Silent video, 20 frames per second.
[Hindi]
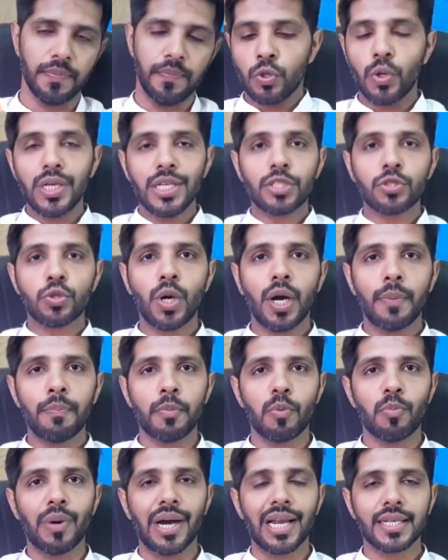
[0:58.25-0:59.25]
तो इसको आप
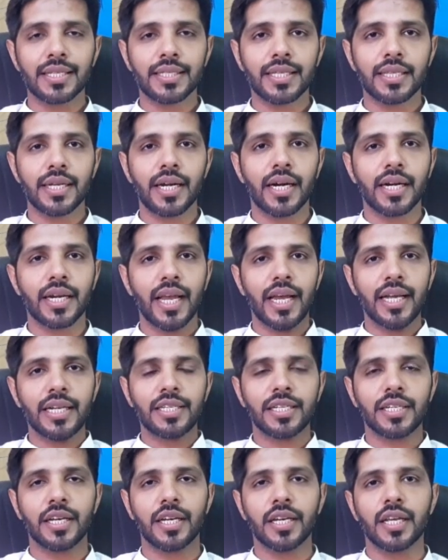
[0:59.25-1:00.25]
मोबाइल के साथ
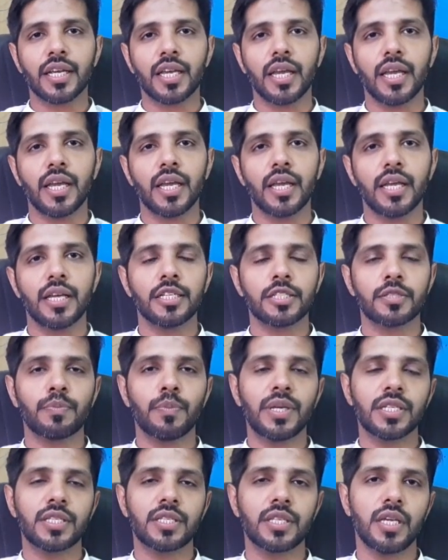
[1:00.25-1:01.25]
अटैच करके
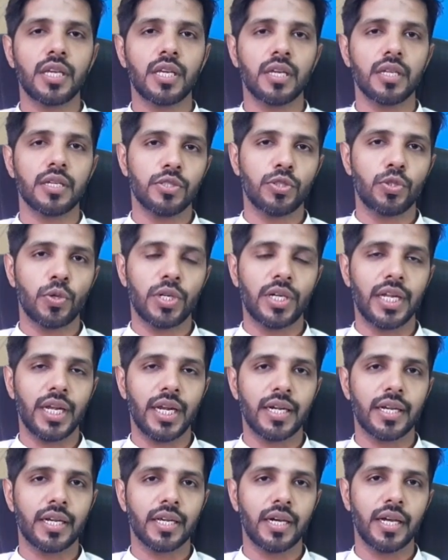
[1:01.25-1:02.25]
इसमें से जो
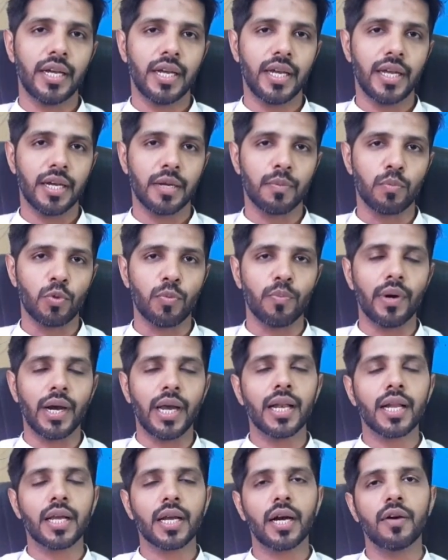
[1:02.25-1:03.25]
डाटा है
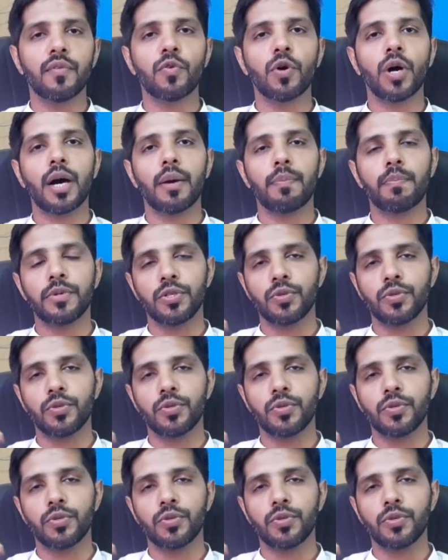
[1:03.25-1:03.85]
मोबाइल का वो आप